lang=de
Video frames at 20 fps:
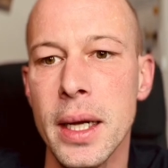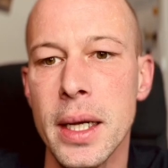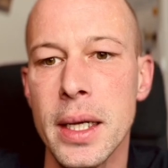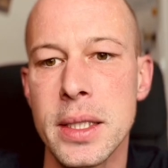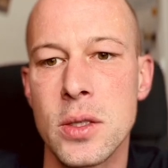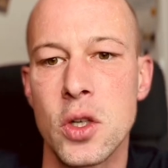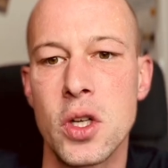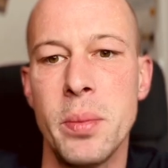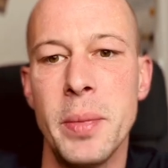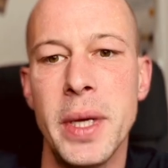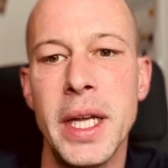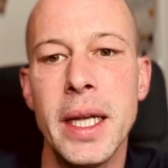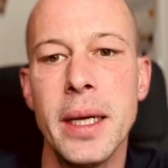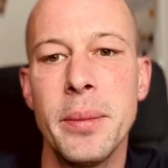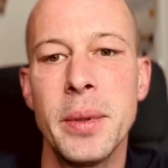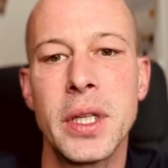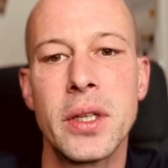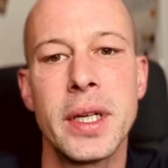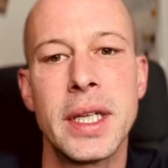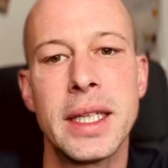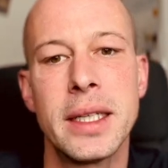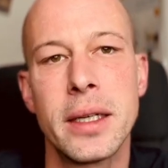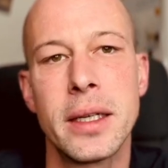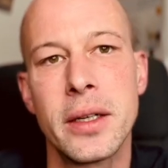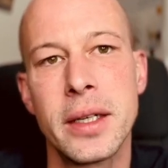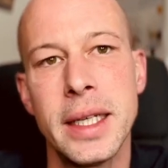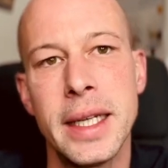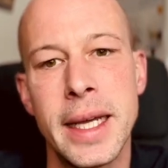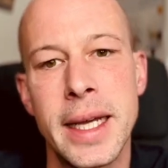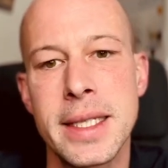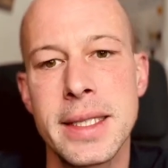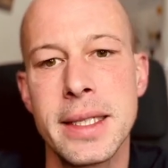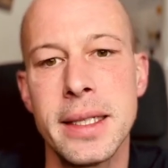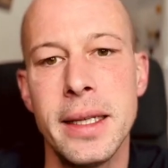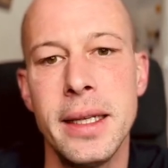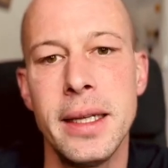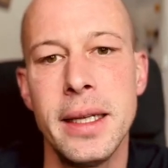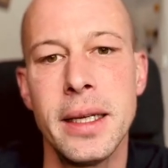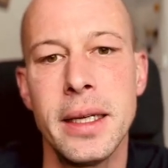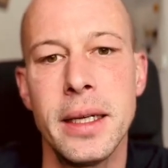Social Media bedeutet auch in erster
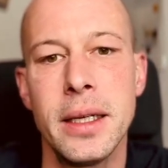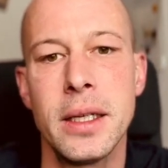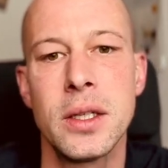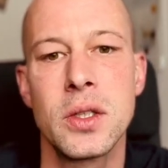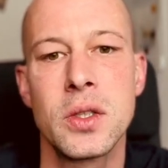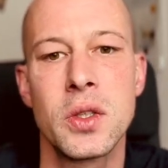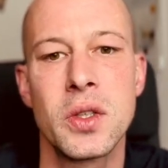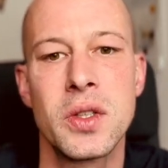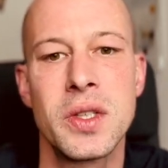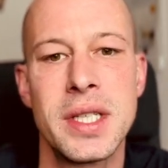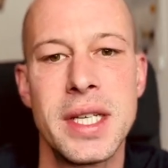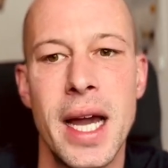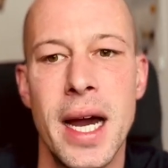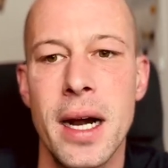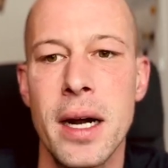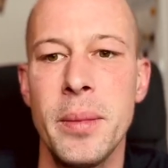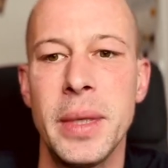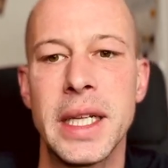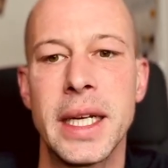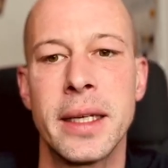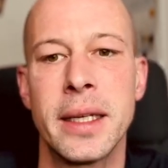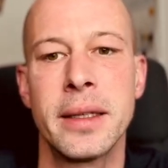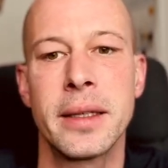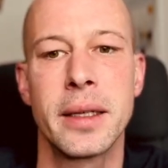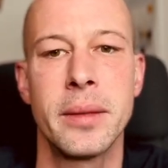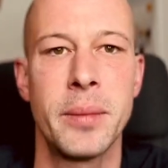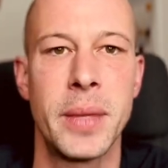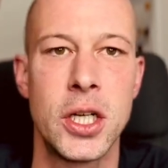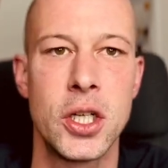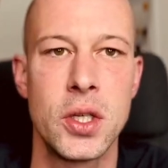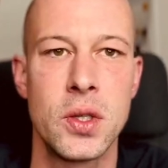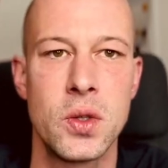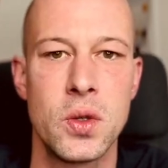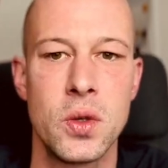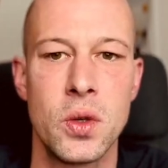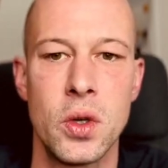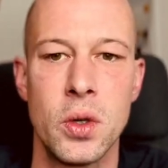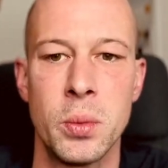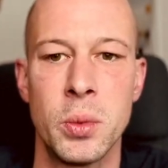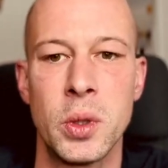Linie sozial mit anderen Menschen zu
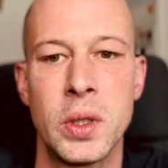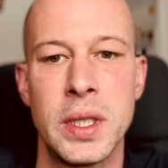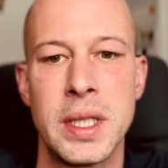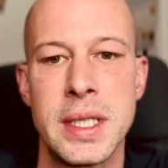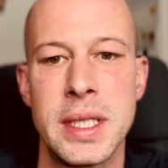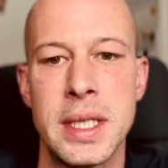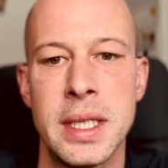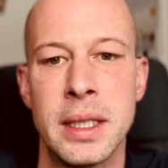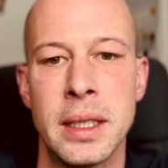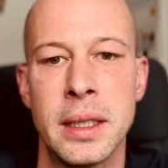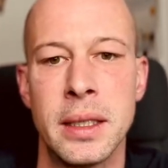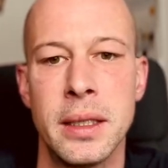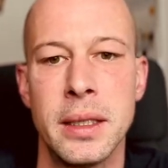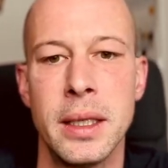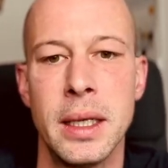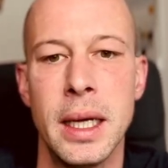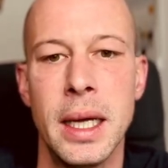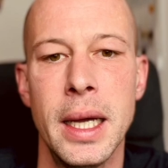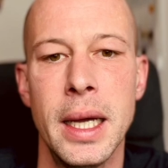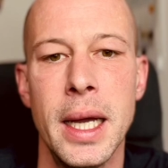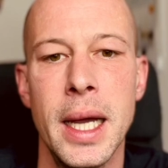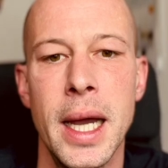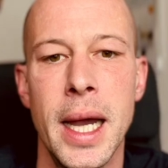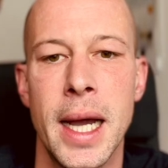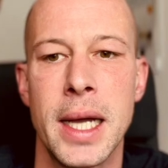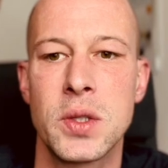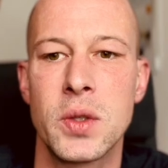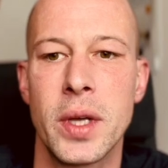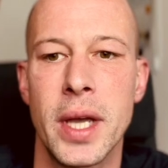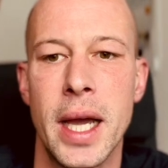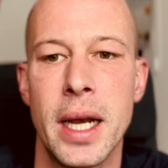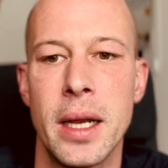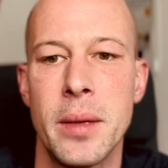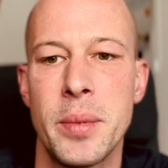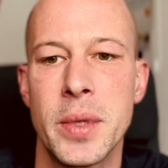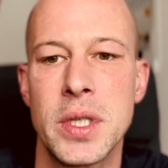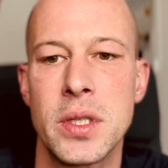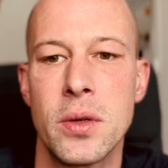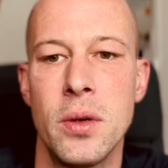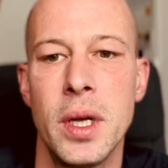kommunizieren. Hast du keinen
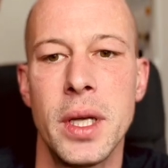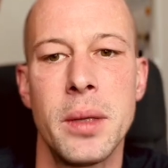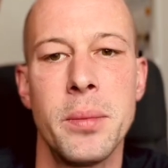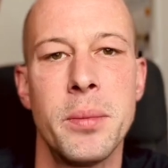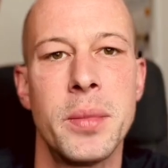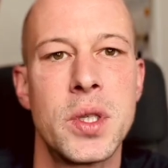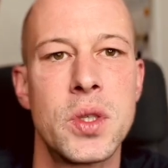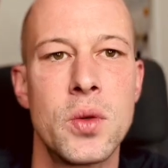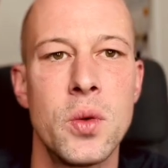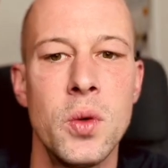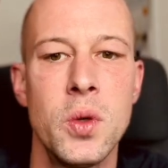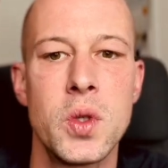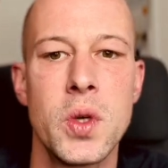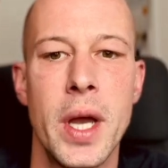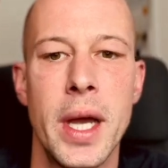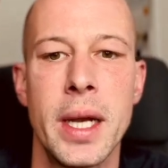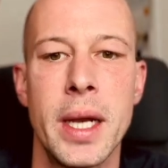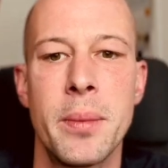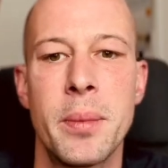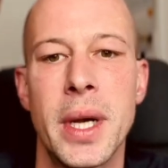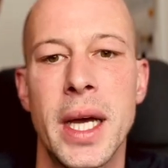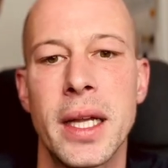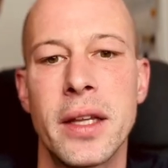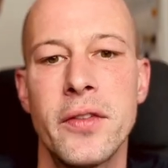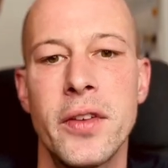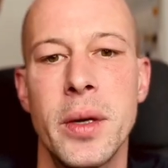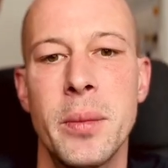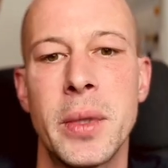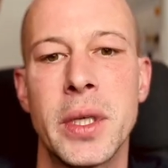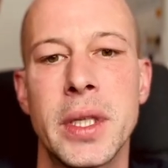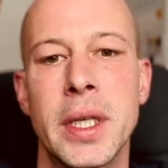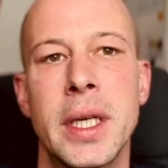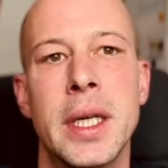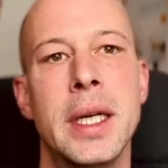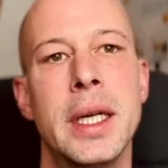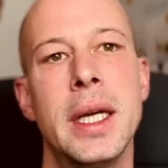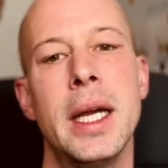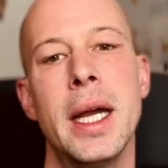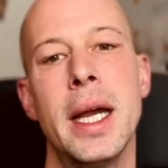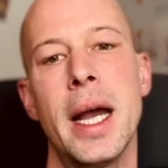persönlichen Bezug zu einer Plattform oder
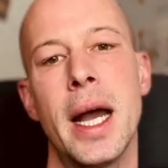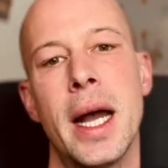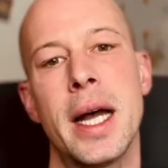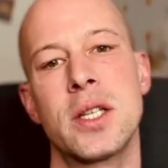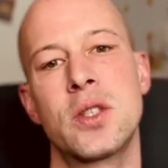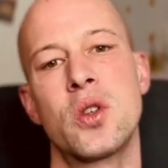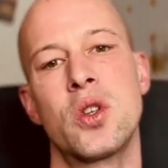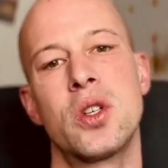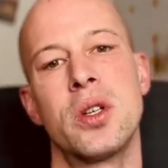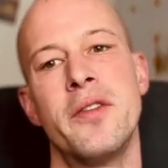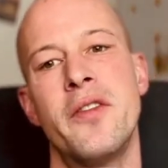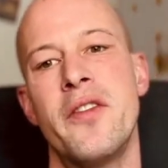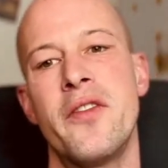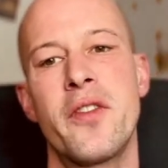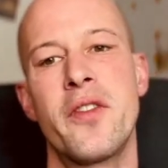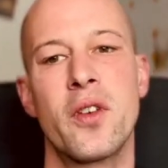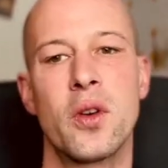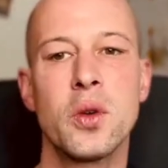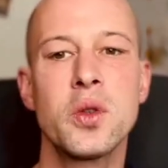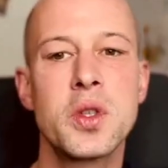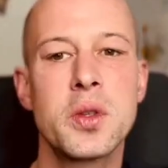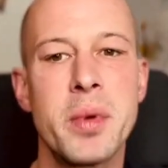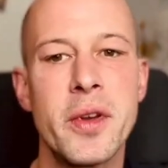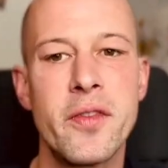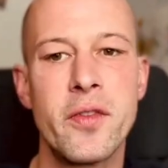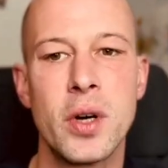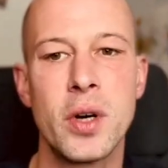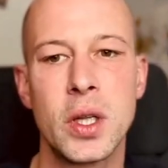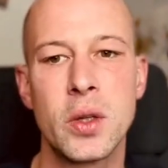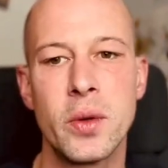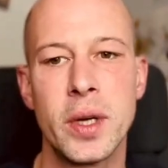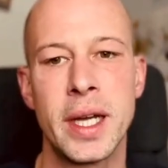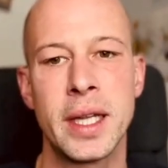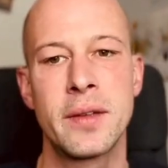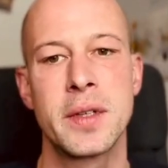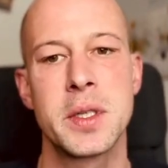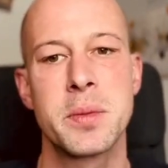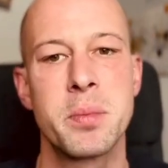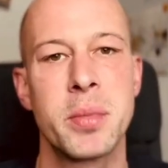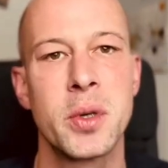hast du schon Frust, bevor du
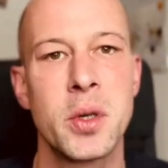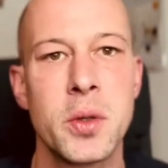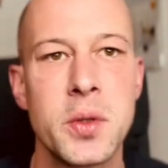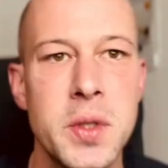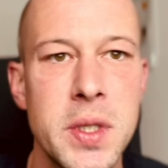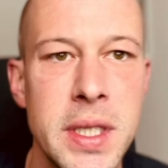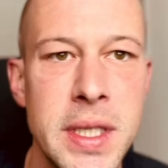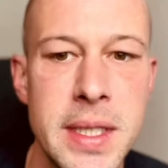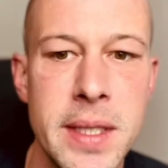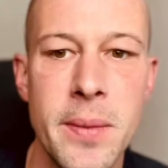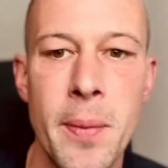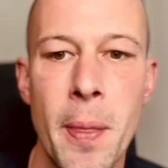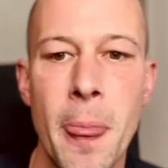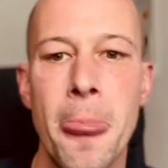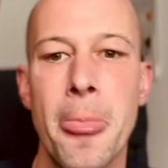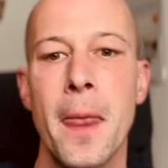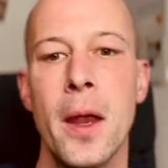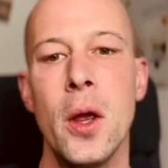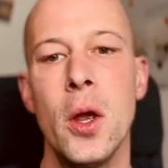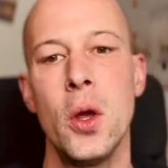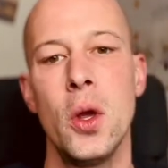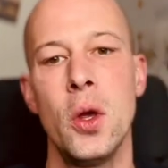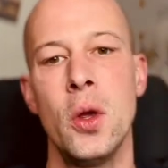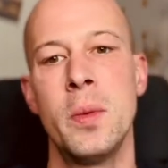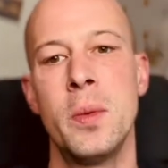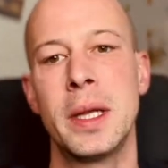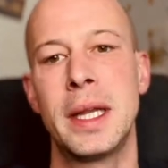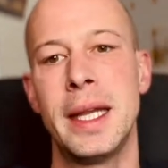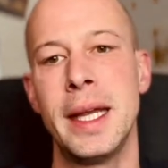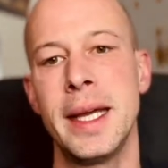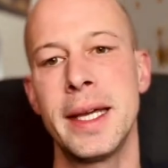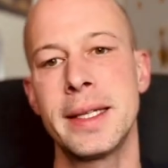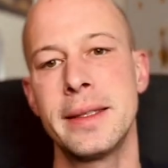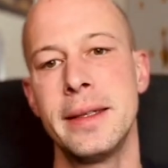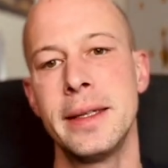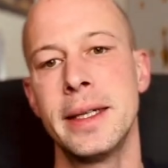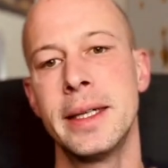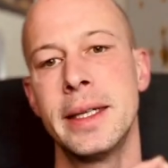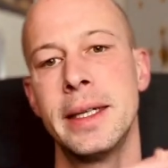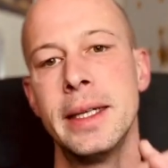etwas postest, überleg
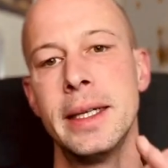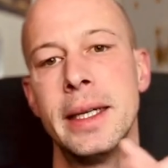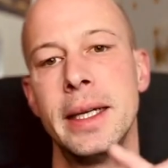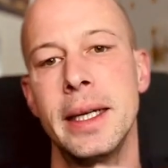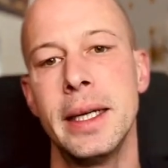dir,